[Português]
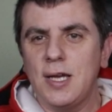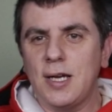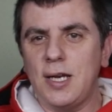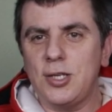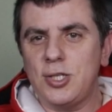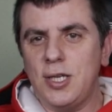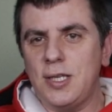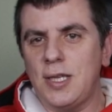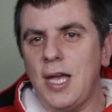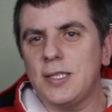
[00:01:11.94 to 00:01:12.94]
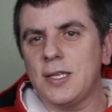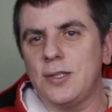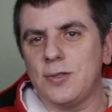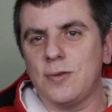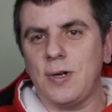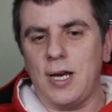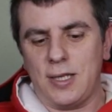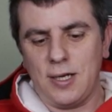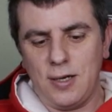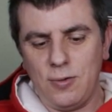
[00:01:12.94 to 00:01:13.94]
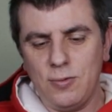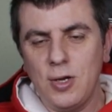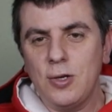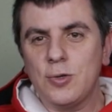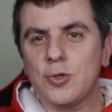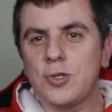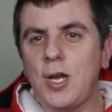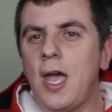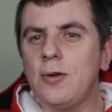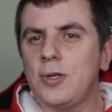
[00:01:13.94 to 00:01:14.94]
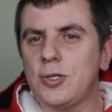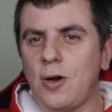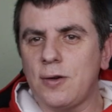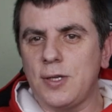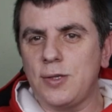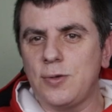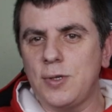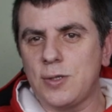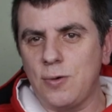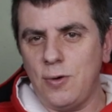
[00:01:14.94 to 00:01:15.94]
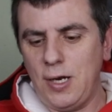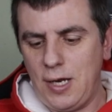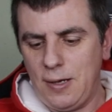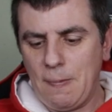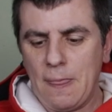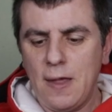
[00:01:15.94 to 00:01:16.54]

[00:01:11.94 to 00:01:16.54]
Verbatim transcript: garantia de 10 anos no cartão, cheio de jogos à sua escolha.